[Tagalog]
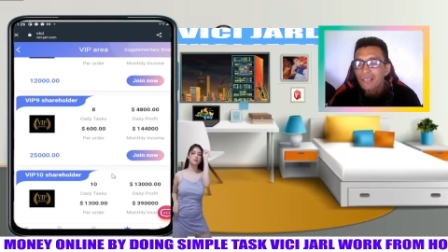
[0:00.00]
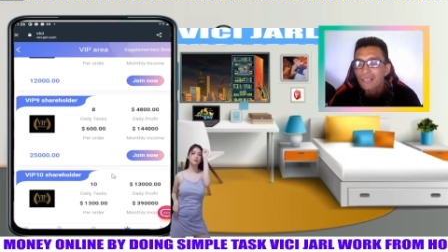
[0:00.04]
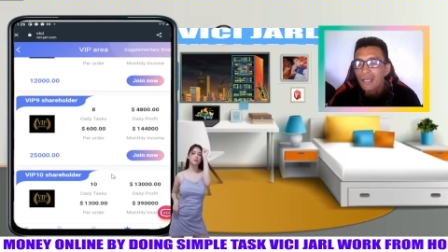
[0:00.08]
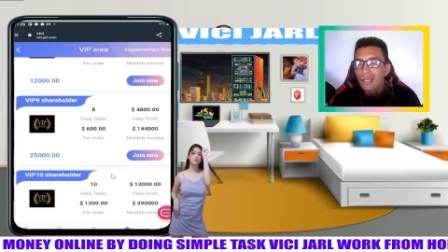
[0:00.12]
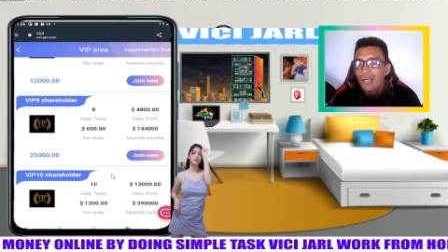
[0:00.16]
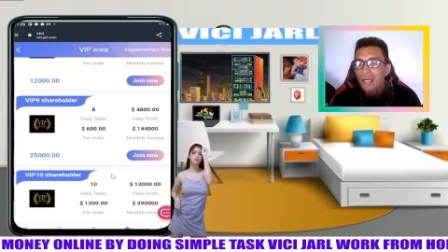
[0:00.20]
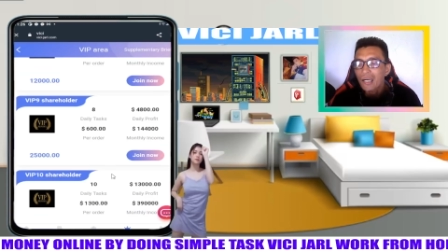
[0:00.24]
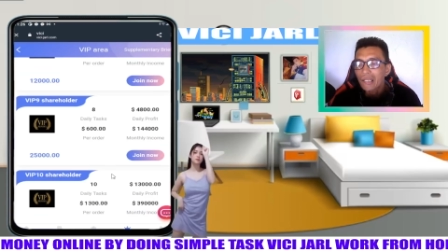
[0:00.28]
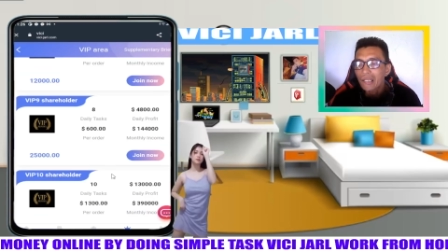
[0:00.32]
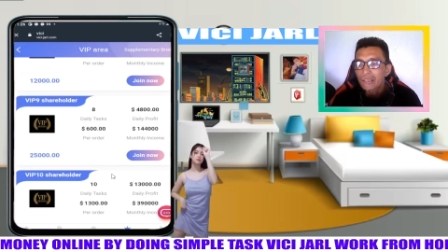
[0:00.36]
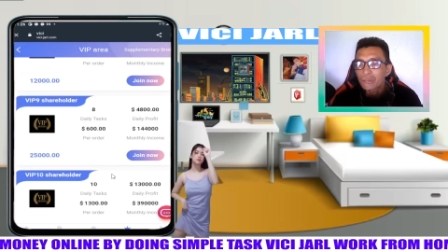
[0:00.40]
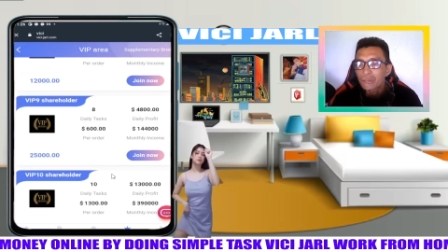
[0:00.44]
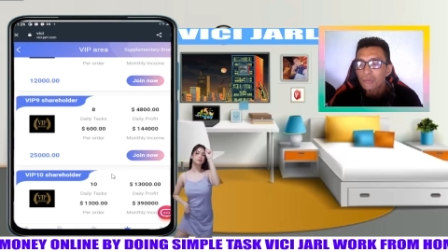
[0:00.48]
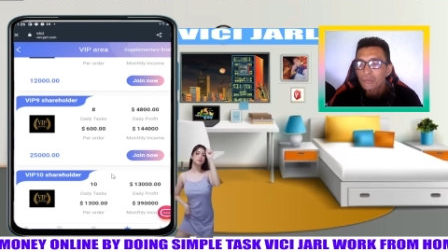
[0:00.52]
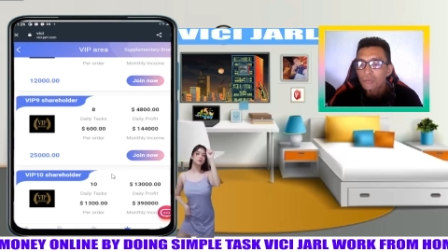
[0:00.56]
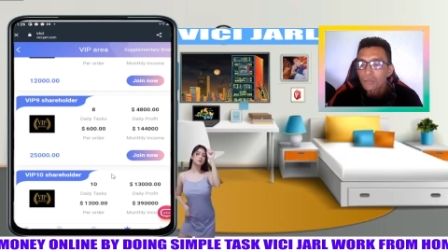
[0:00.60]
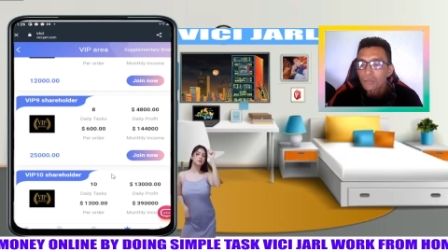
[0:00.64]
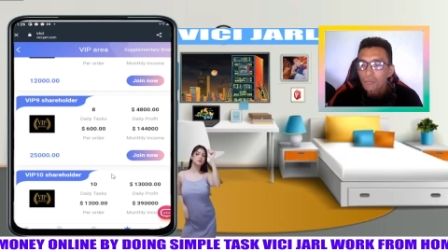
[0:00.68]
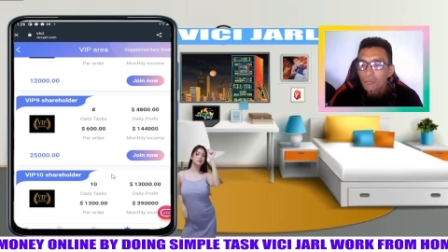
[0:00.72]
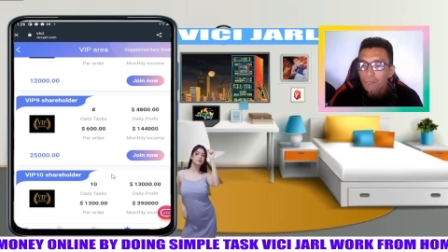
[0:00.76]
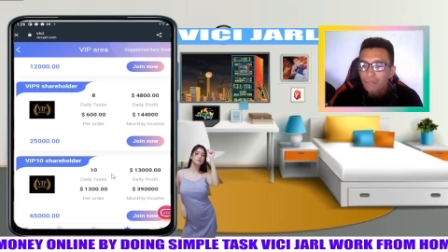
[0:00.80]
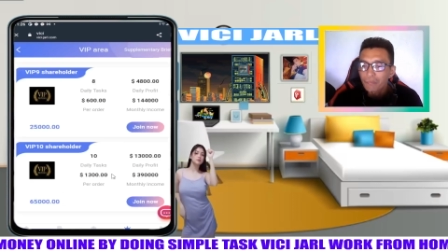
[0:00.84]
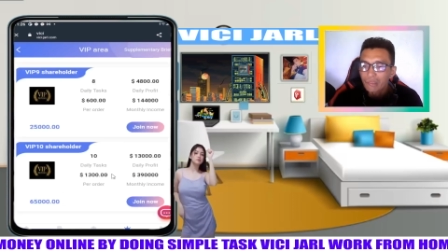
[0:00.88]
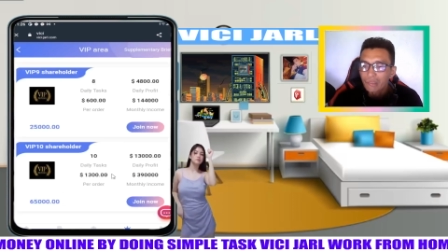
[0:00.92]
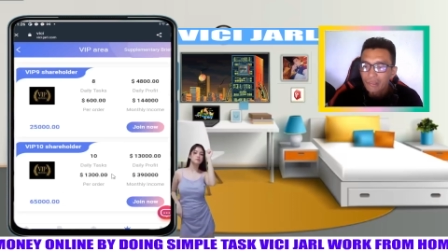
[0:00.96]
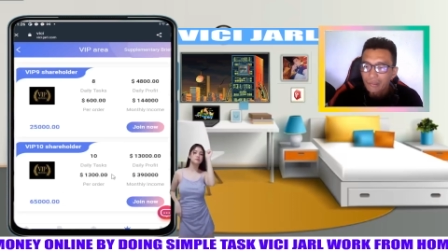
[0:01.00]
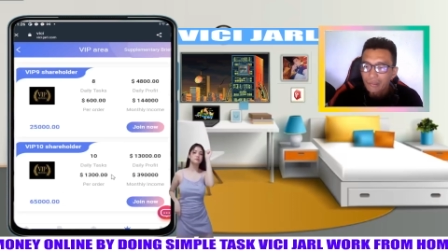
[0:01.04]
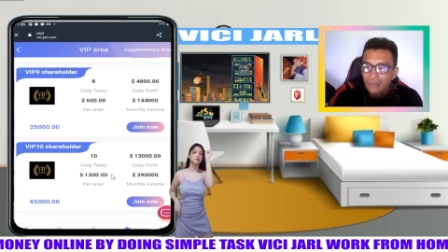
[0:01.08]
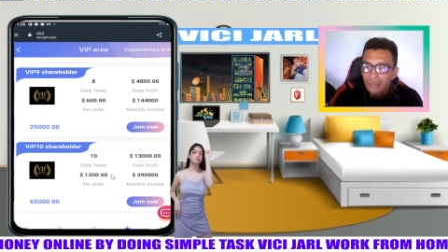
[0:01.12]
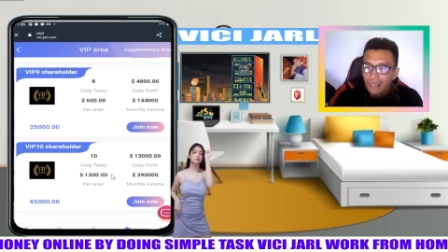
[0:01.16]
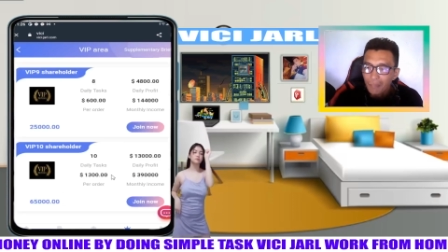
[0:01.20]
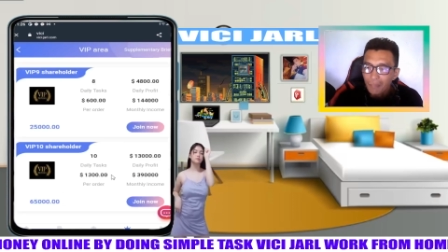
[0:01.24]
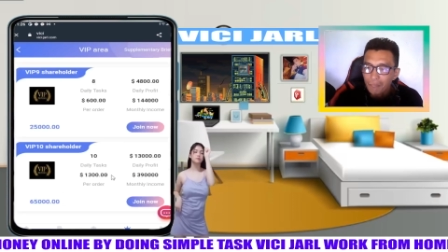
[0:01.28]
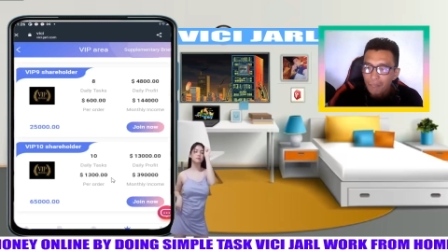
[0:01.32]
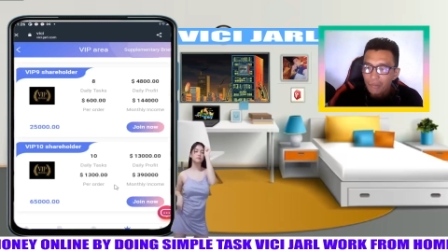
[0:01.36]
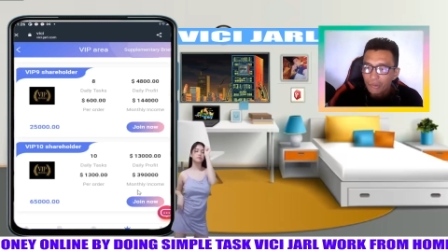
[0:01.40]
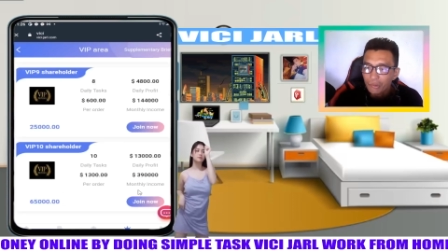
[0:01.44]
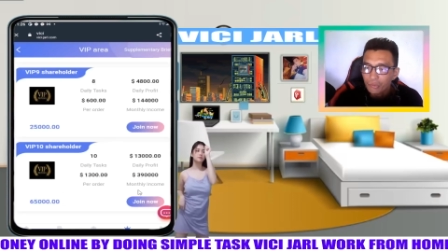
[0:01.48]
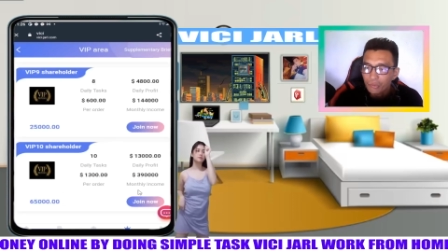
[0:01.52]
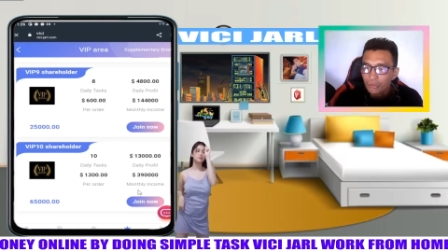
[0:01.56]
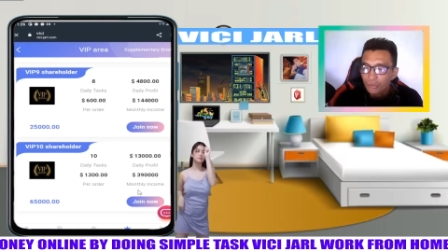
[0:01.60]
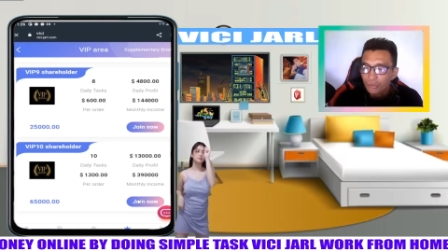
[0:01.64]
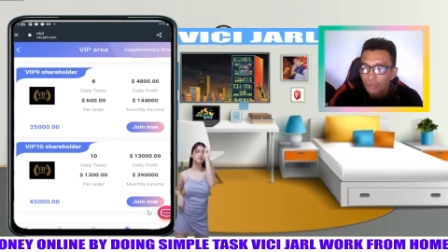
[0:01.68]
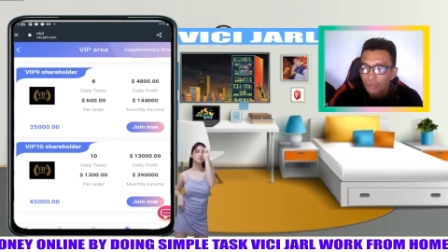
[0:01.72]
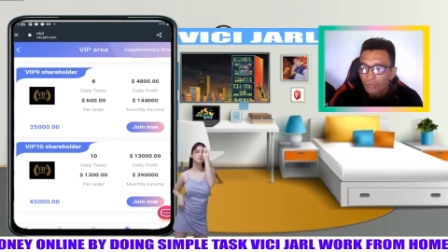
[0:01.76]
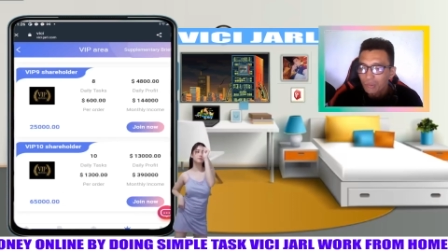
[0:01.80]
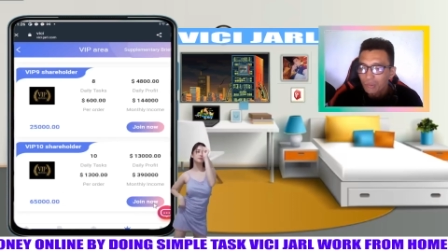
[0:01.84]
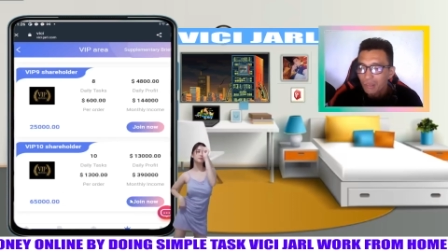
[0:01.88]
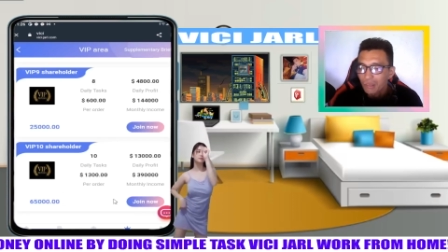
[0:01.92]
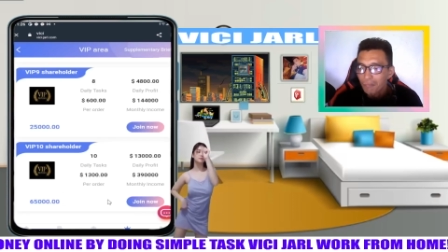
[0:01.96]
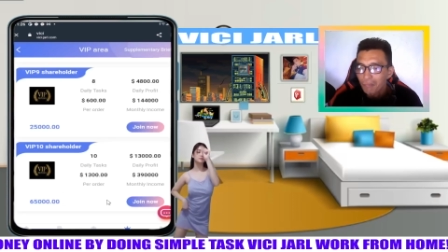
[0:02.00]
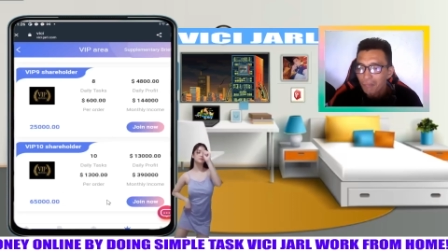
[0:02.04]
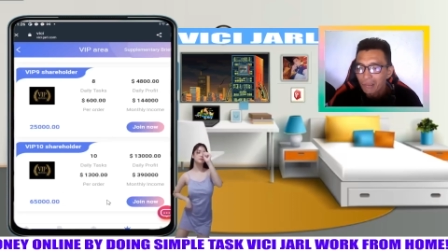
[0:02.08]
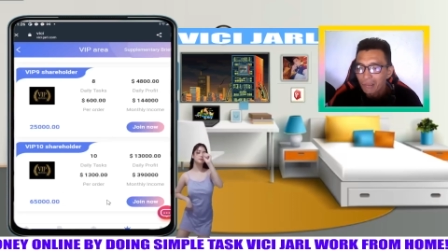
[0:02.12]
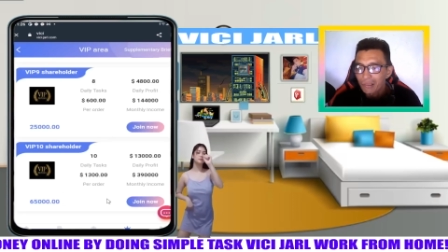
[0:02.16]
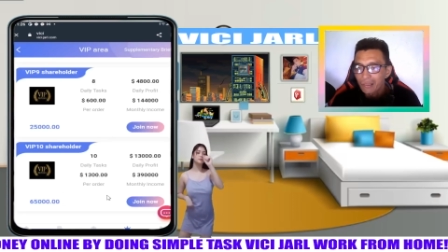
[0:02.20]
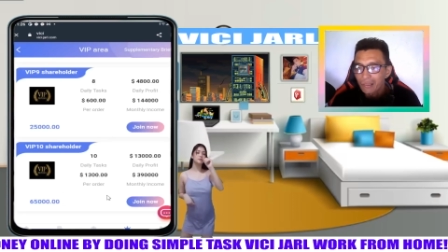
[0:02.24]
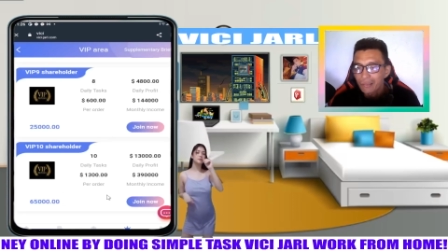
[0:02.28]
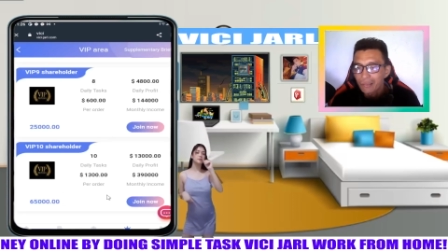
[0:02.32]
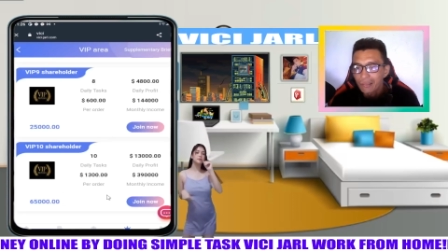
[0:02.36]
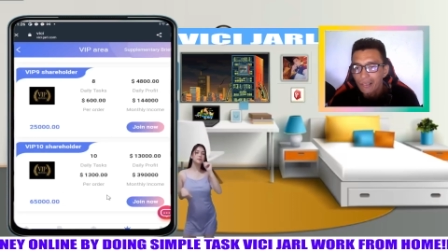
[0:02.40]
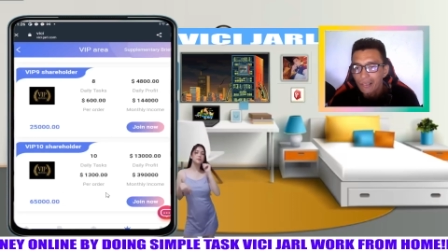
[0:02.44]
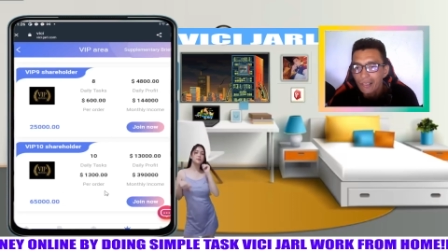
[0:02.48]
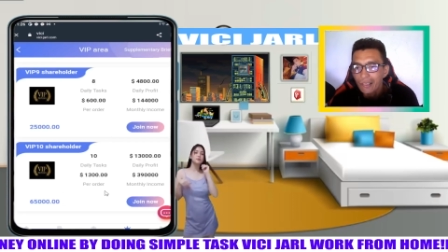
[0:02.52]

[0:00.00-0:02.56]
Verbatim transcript: the higher of income return yung labanan.